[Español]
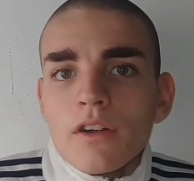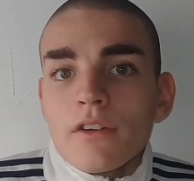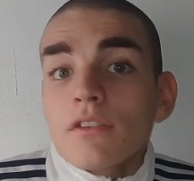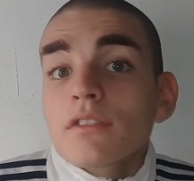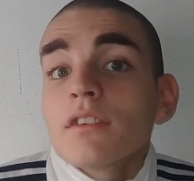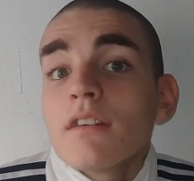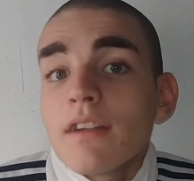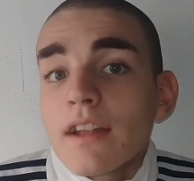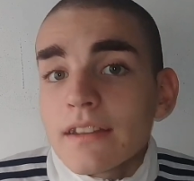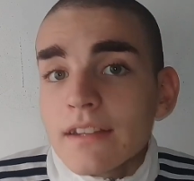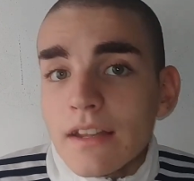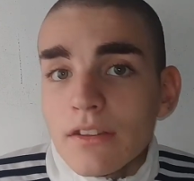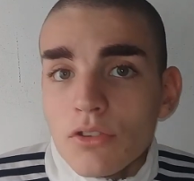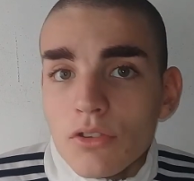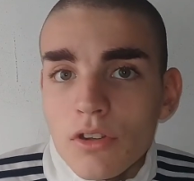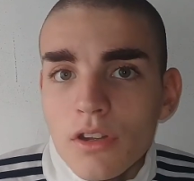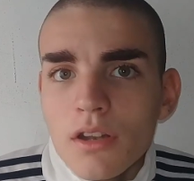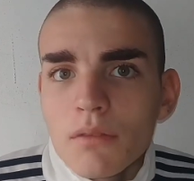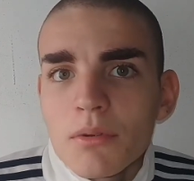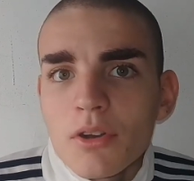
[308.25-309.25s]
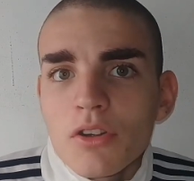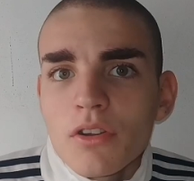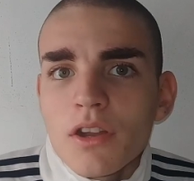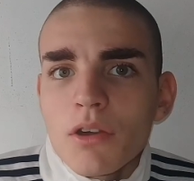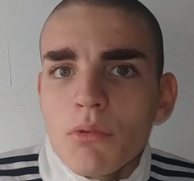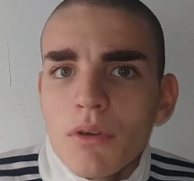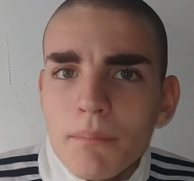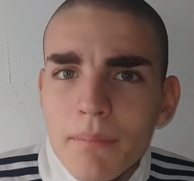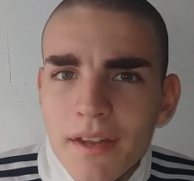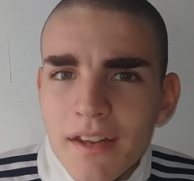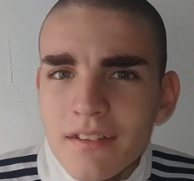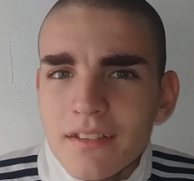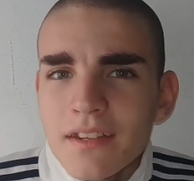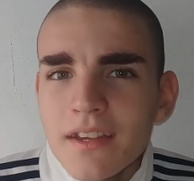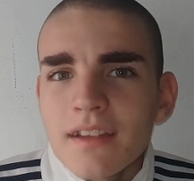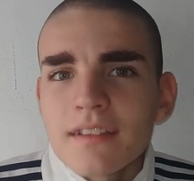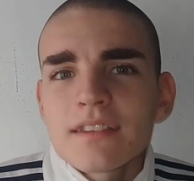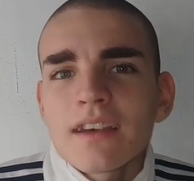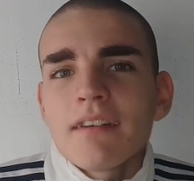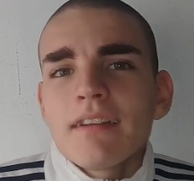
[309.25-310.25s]
no se habla tanto de él, pero de Nehuen Pérez
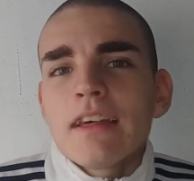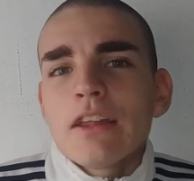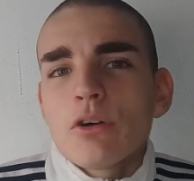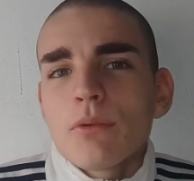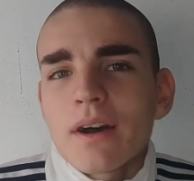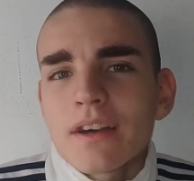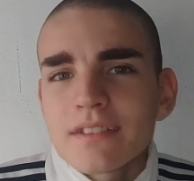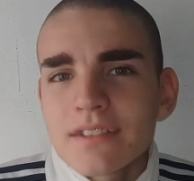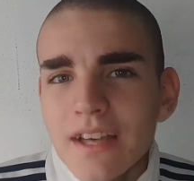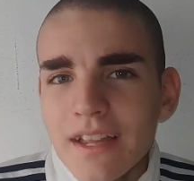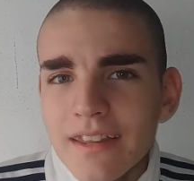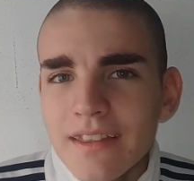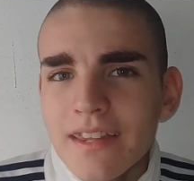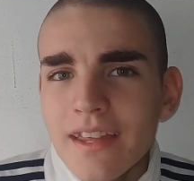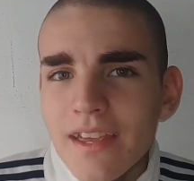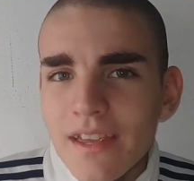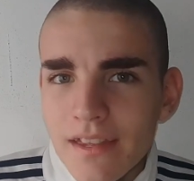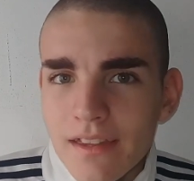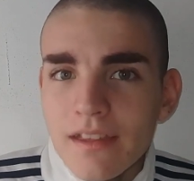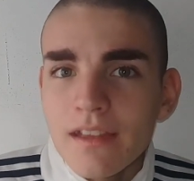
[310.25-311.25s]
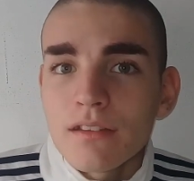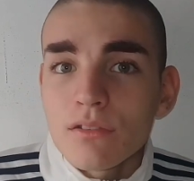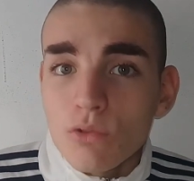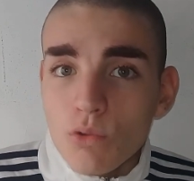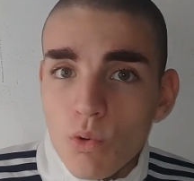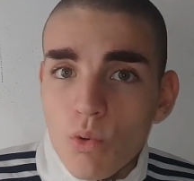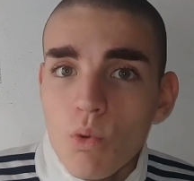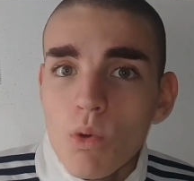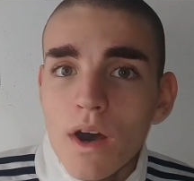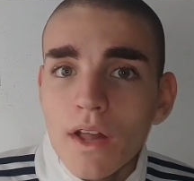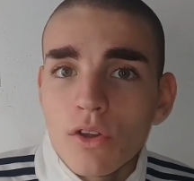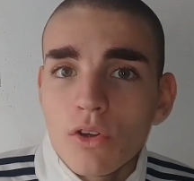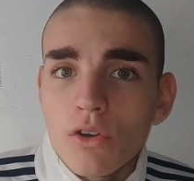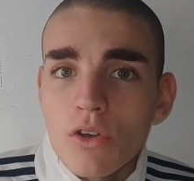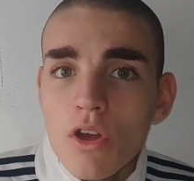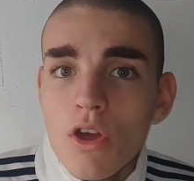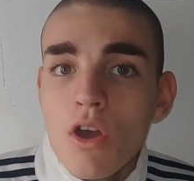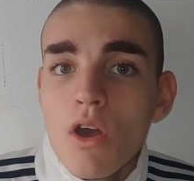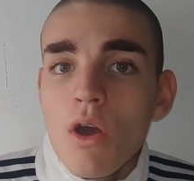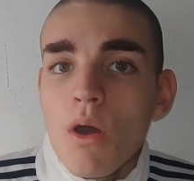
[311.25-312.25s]
sí que se ha hablado bastante y es un
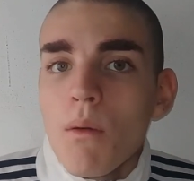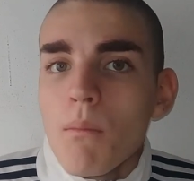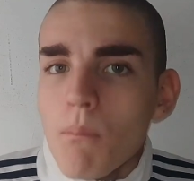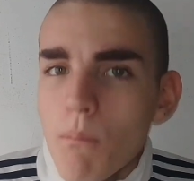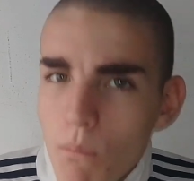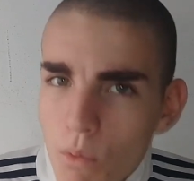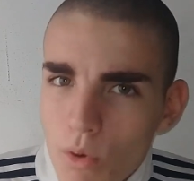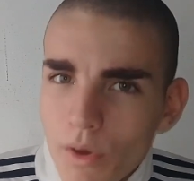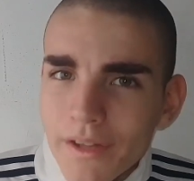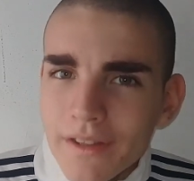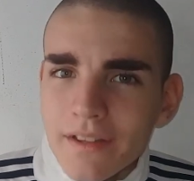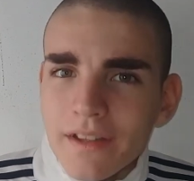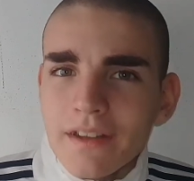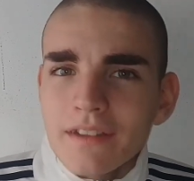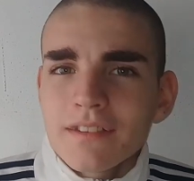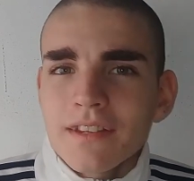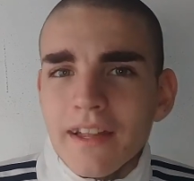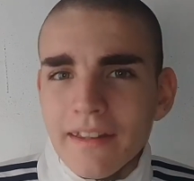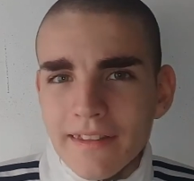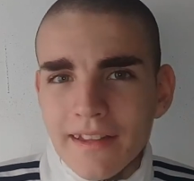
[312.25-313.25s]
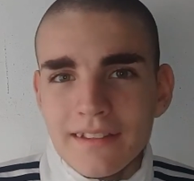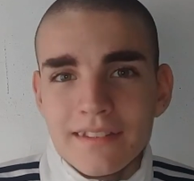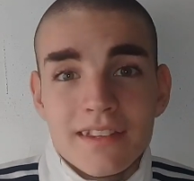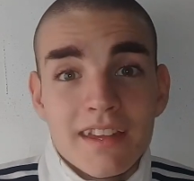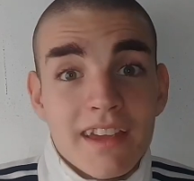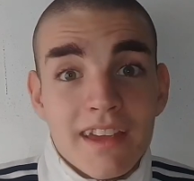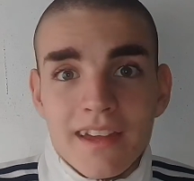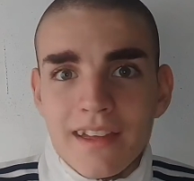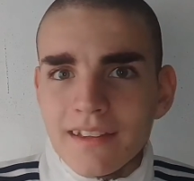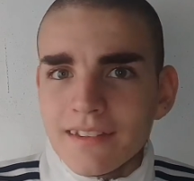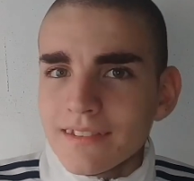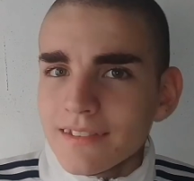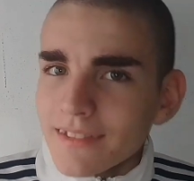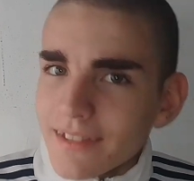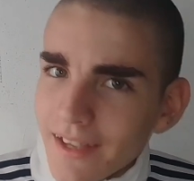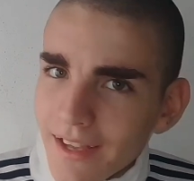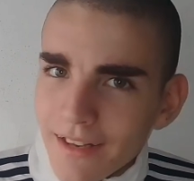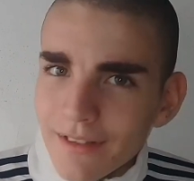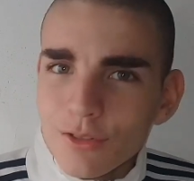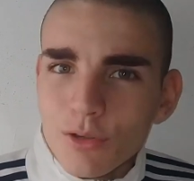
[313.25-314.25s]
jugador muy interesante, así que
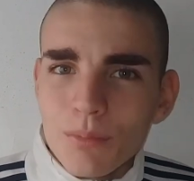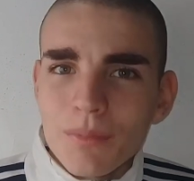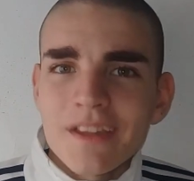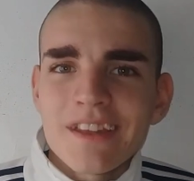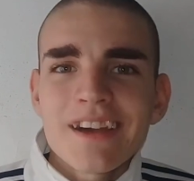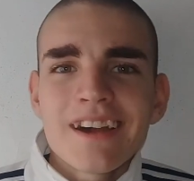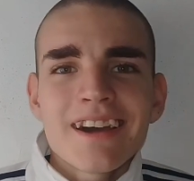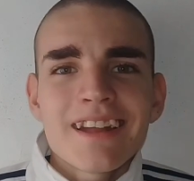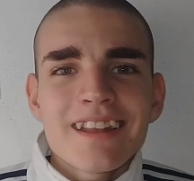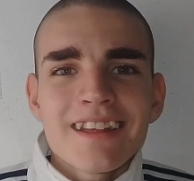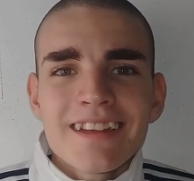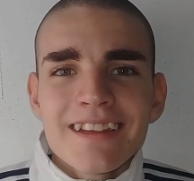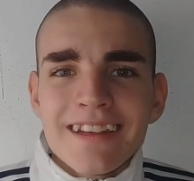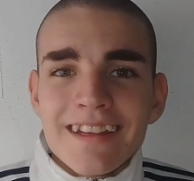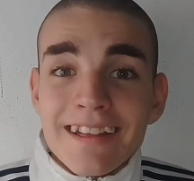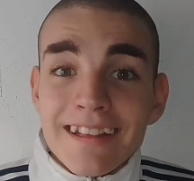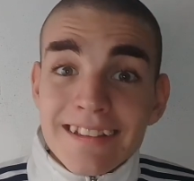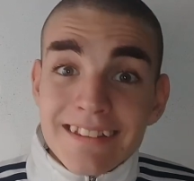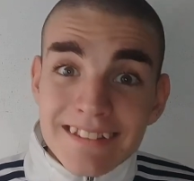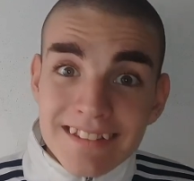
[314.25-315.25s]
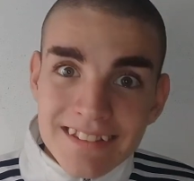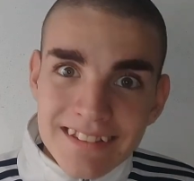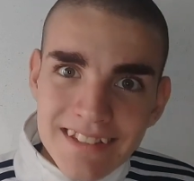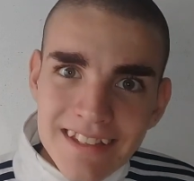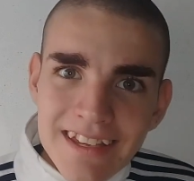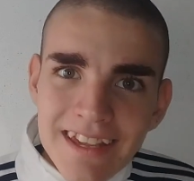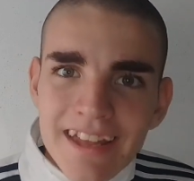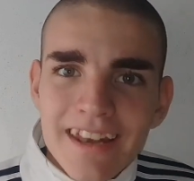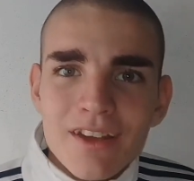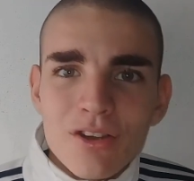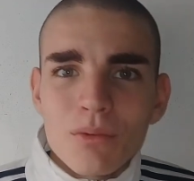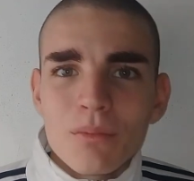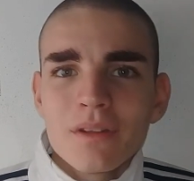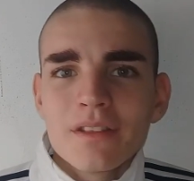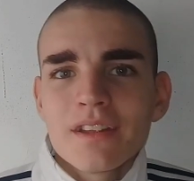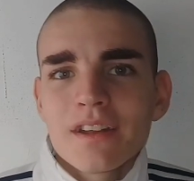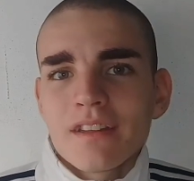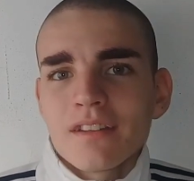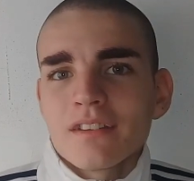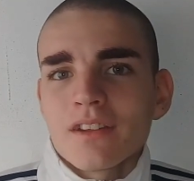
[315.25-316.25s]
si quieres opinar, si quieres
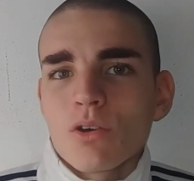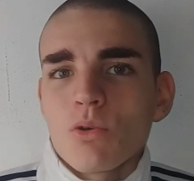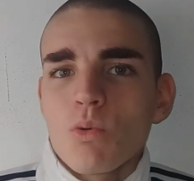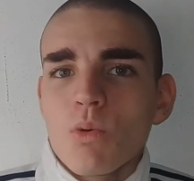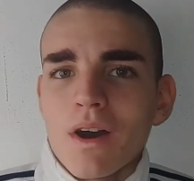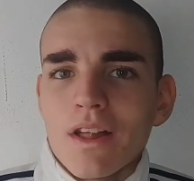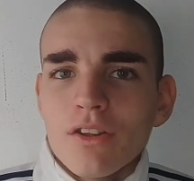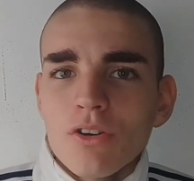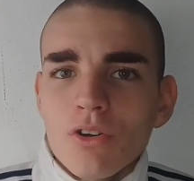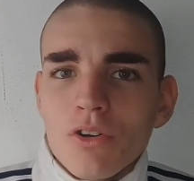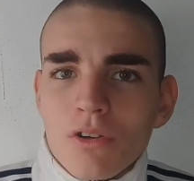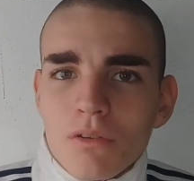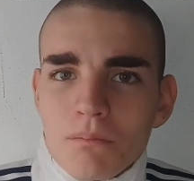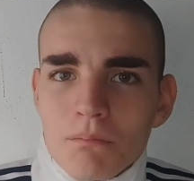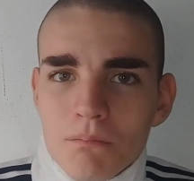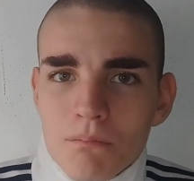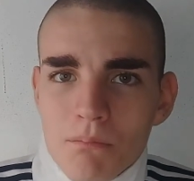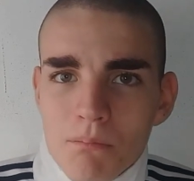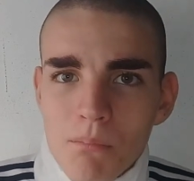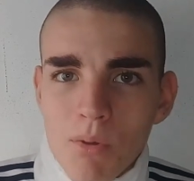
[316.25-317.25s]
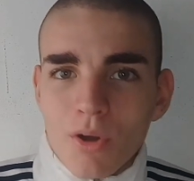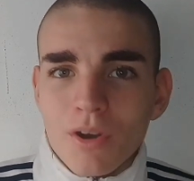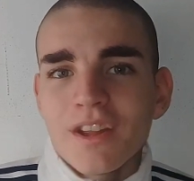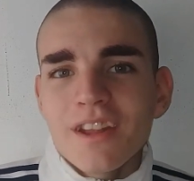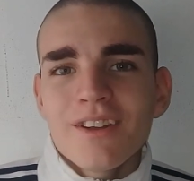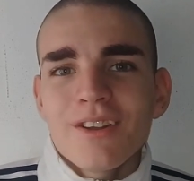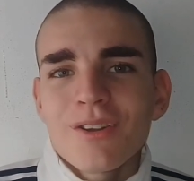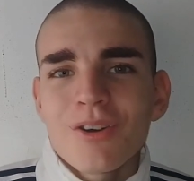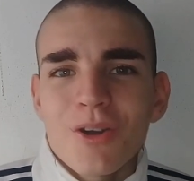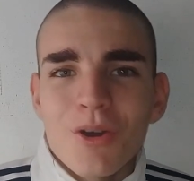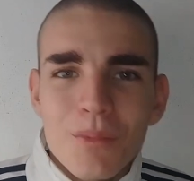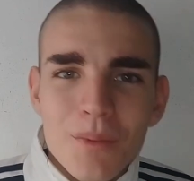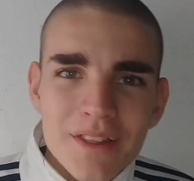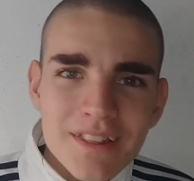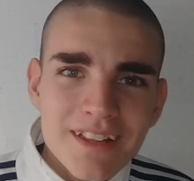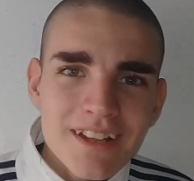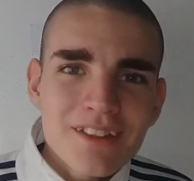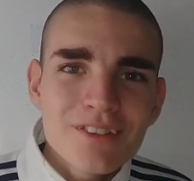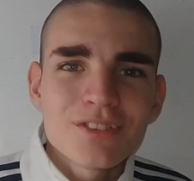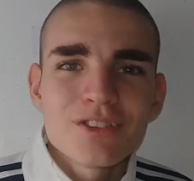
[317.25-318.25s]
comentar este jugador, ponenlo en los
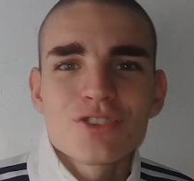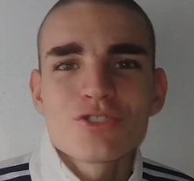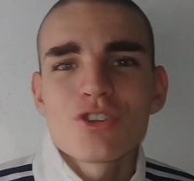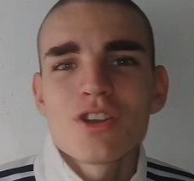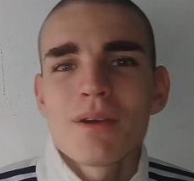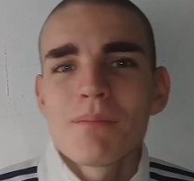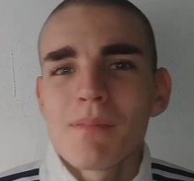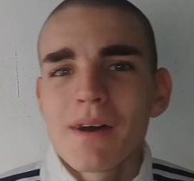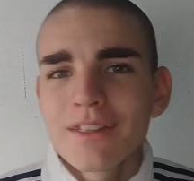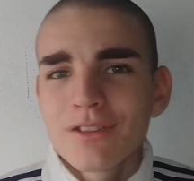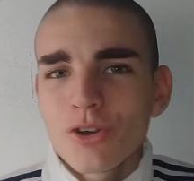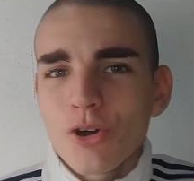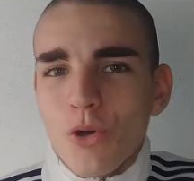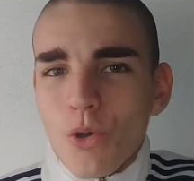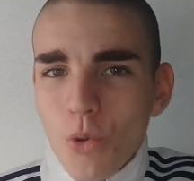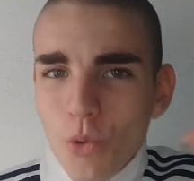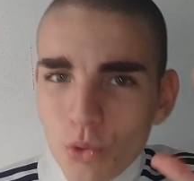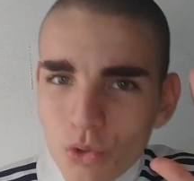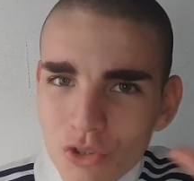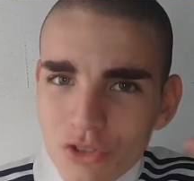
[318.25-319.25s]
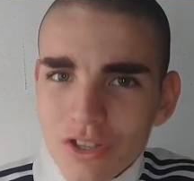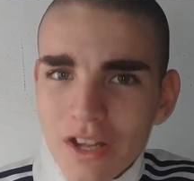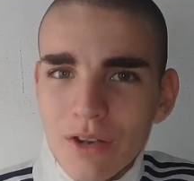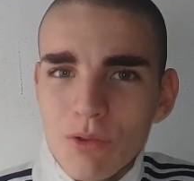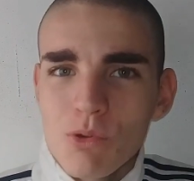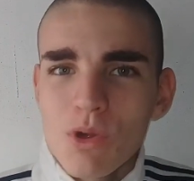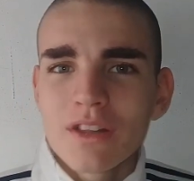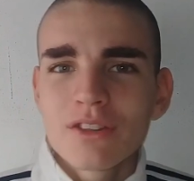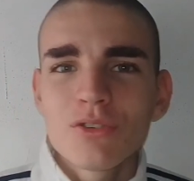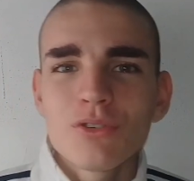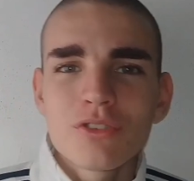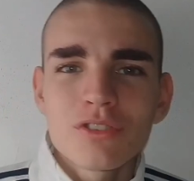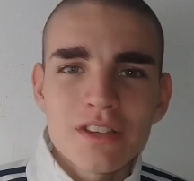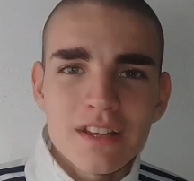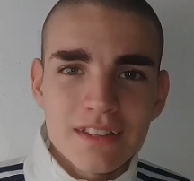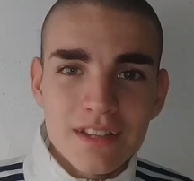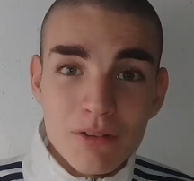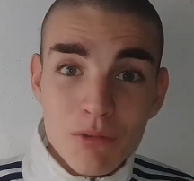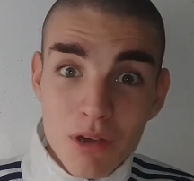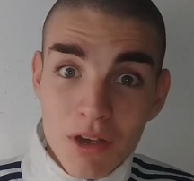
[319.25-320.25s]
comentarios y yo les mando un saludo a todos y
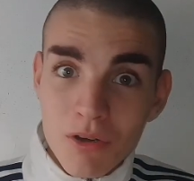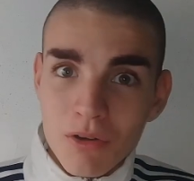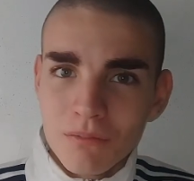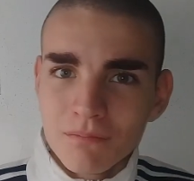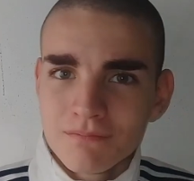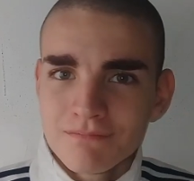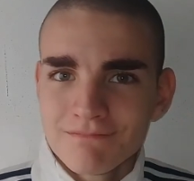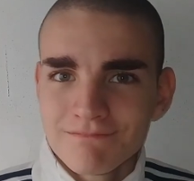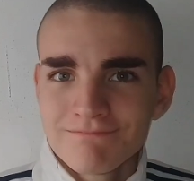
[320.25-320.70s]
hasta luego.